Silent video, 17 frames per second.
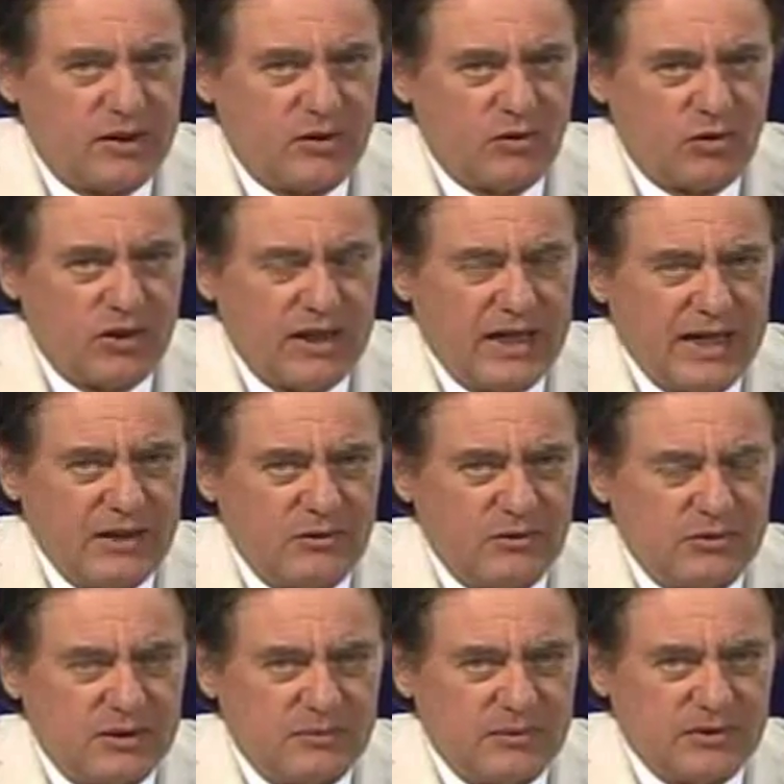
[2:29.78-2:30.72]

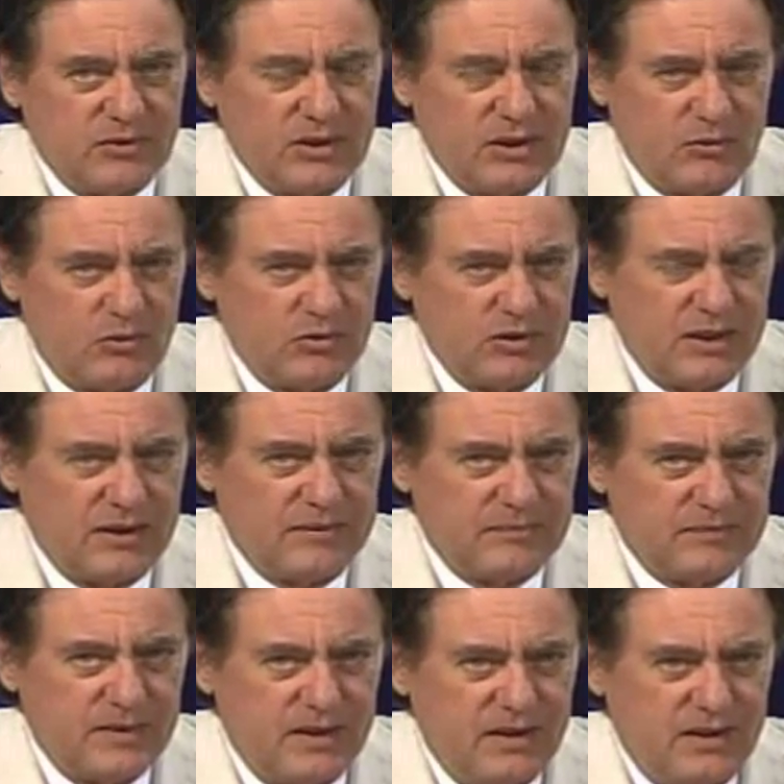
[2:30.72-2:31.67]
recordado, una persona con
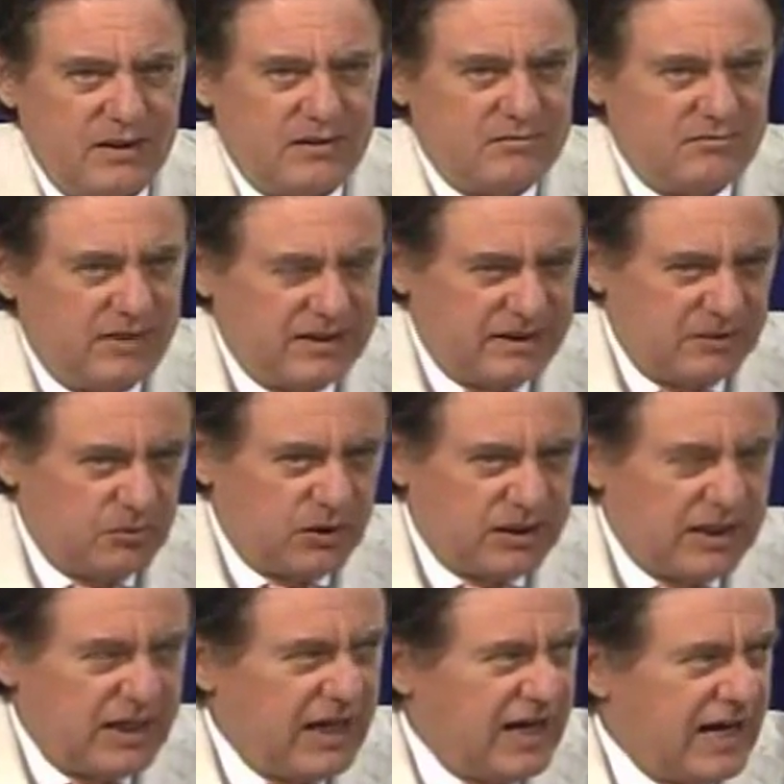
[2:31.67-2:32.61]
una mente
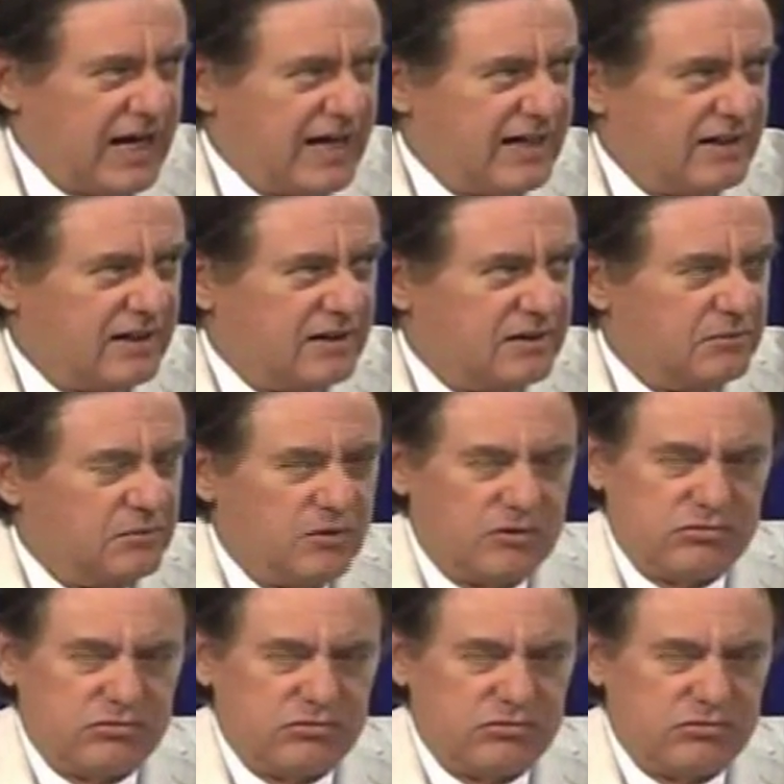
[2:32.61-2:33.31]
muy clara,